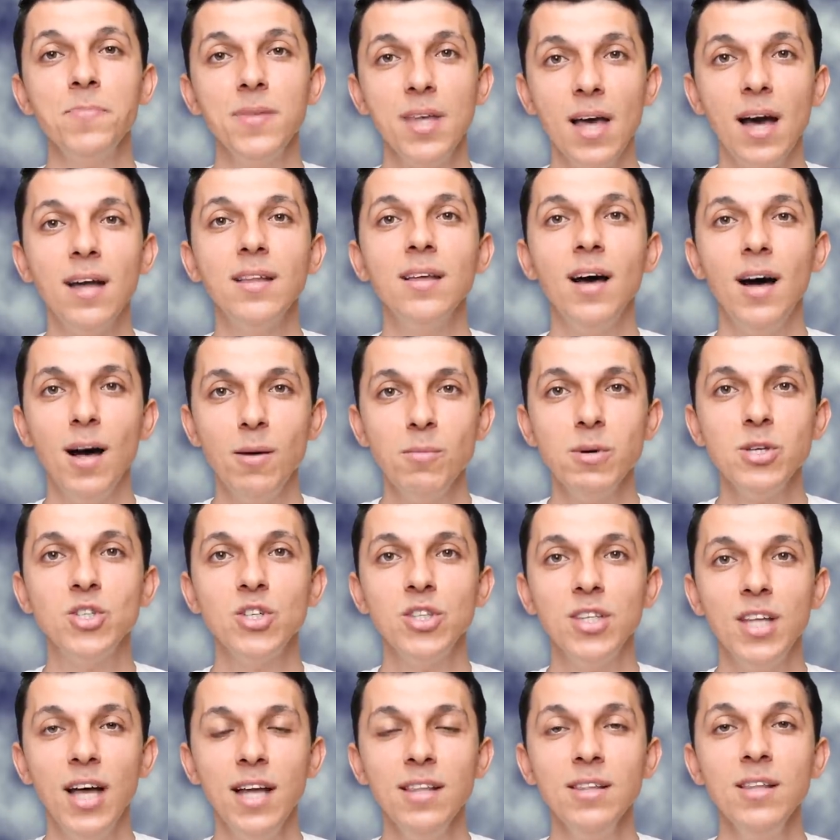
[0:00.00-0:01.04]
Yani
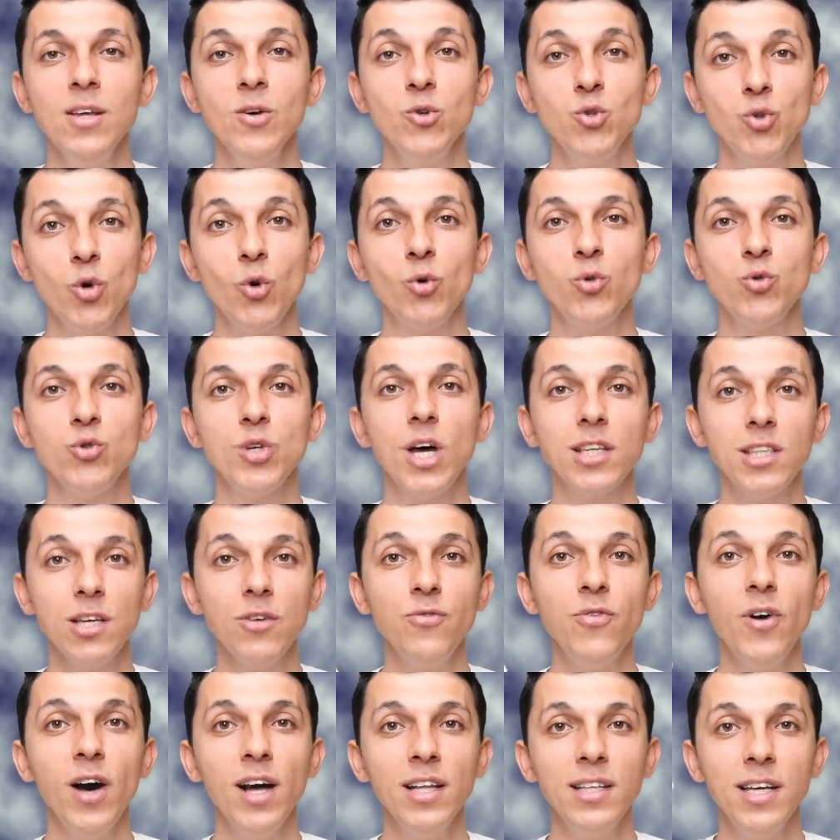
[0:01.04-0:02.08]
amacından çok uzakta
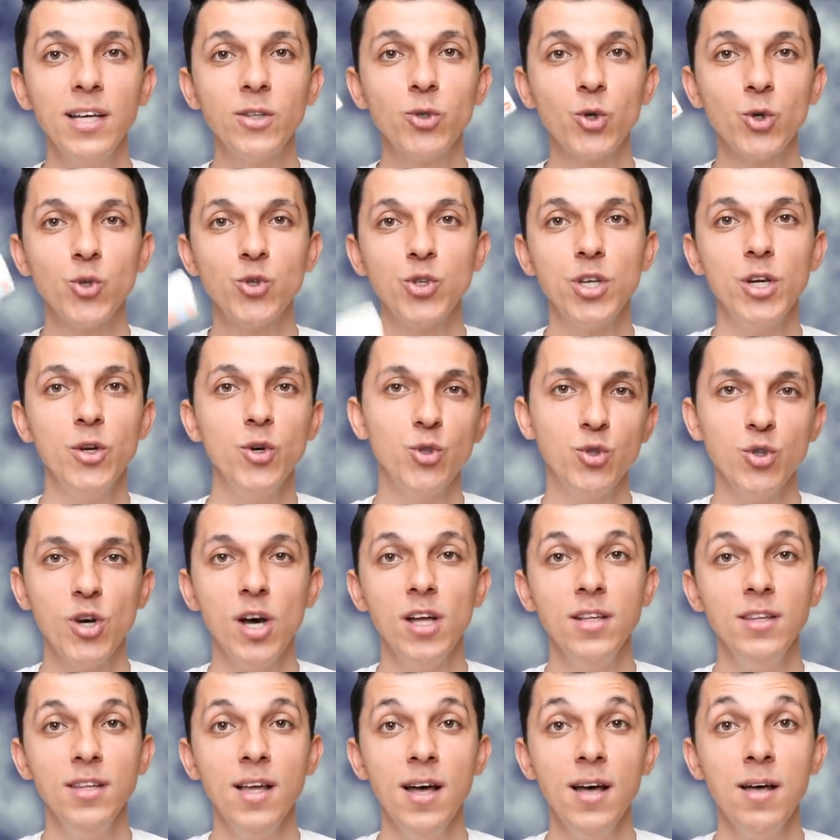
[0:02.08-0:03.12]
faaliyet gösteriyor şu
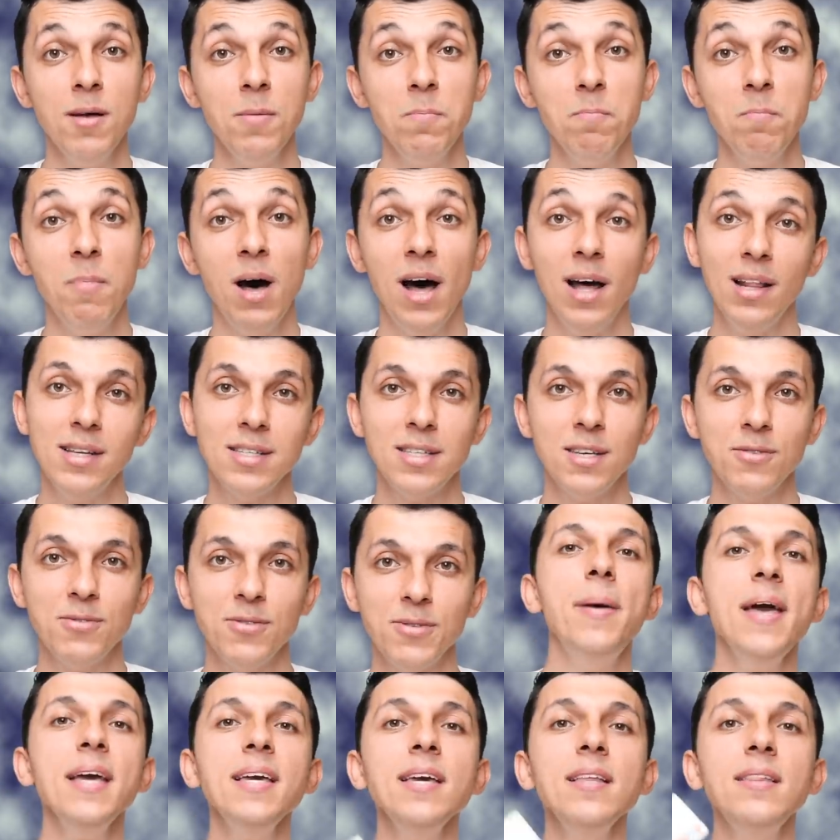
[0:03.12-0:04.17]
anda maalesef.
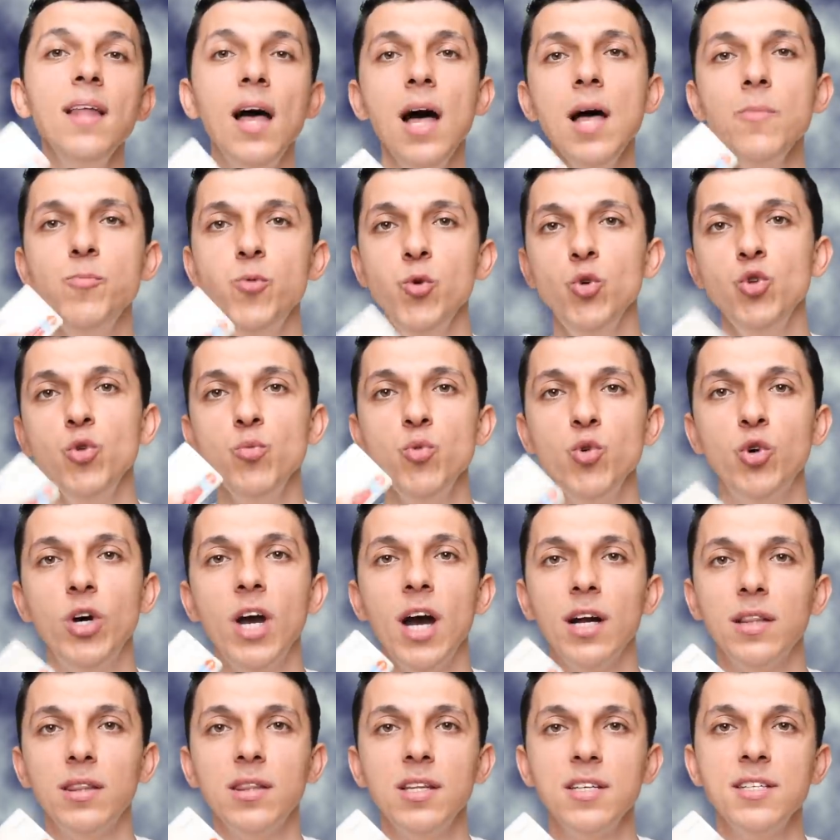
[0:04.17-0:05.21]
Peki ne yapıyordu bu
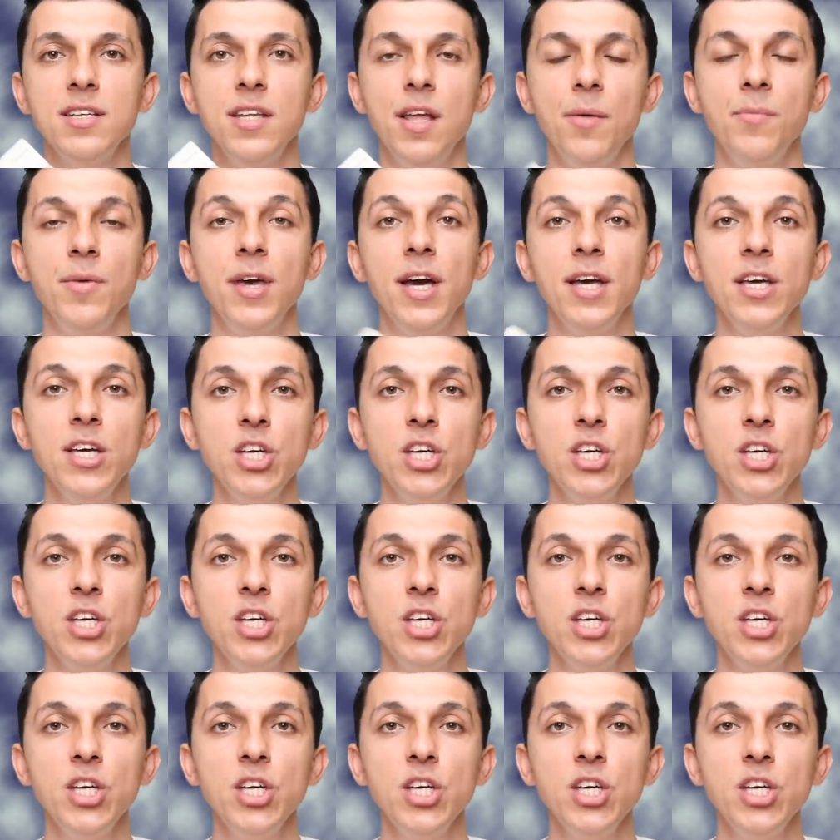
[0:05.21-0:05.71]
kartla sinemaya?